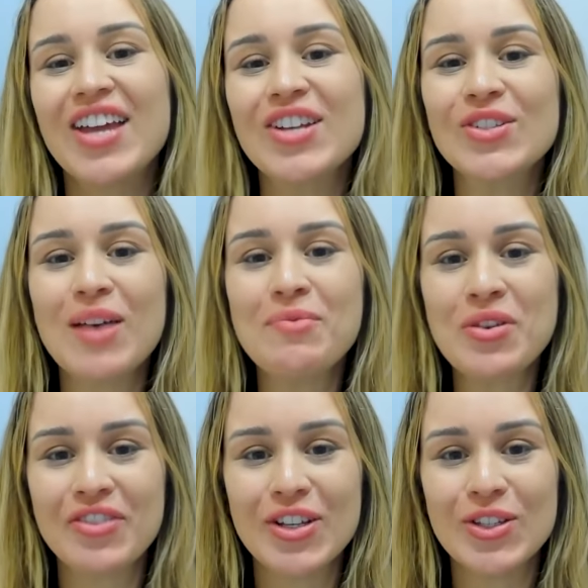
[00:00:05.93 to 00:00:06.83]
eu sou a
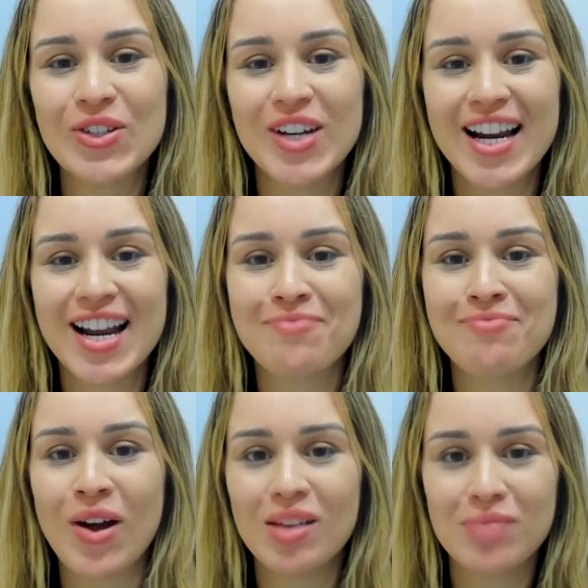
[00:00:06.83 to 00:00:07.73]
professora Ana
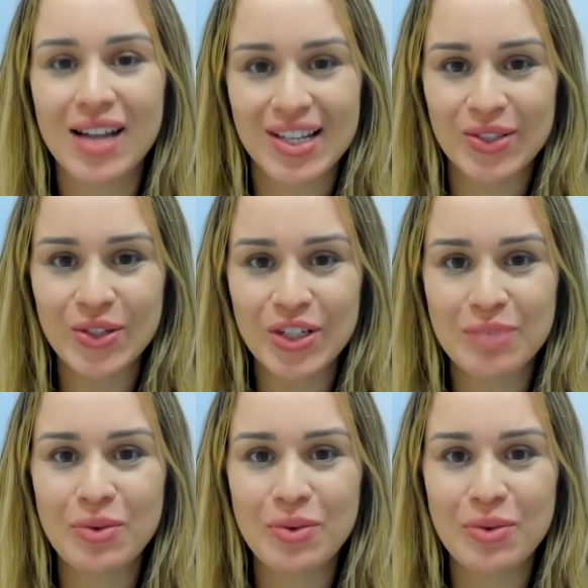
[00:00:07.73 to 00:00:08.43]
Paula Blasucci,